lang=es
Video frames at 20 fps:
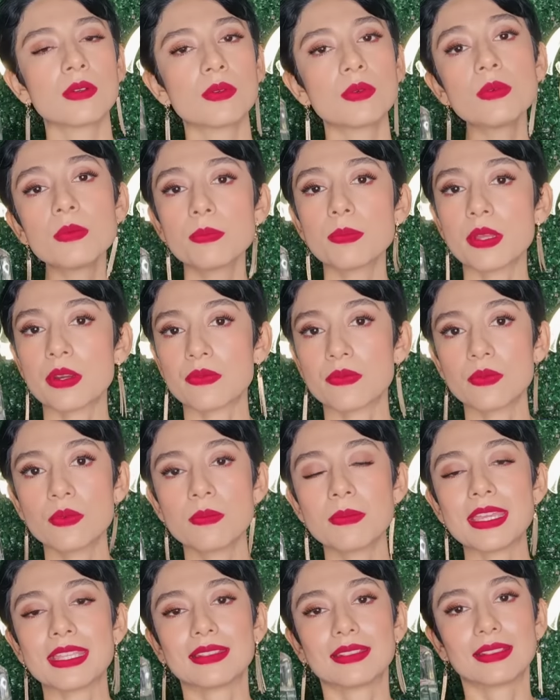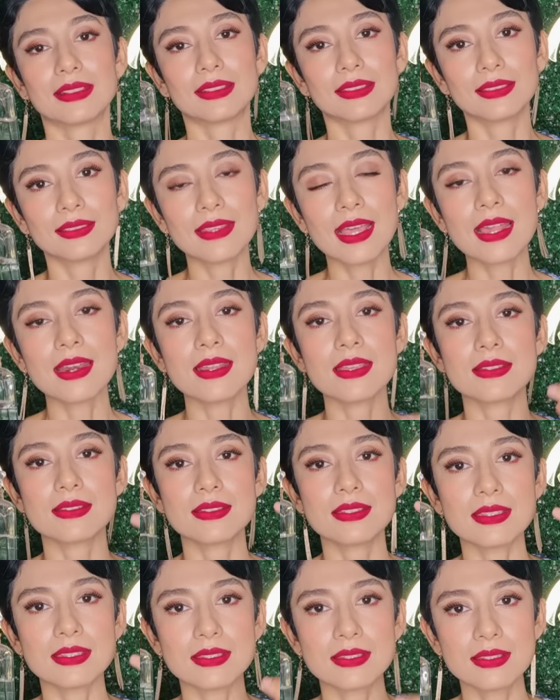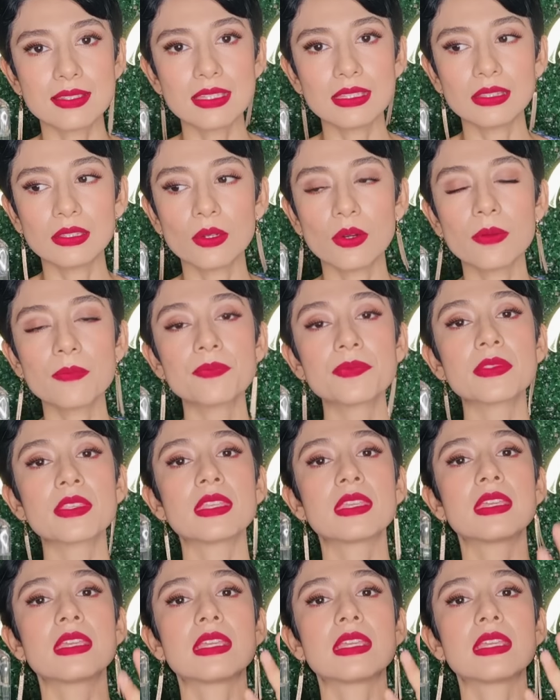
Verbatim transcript: Un perfume tan exquisito